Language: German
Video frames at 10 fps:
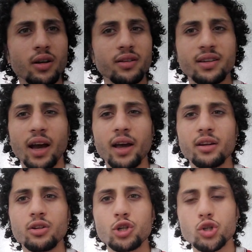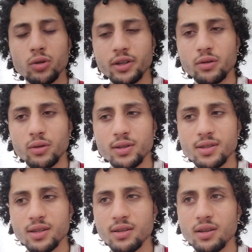die keine Entschuldigungen
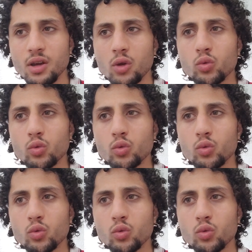sind,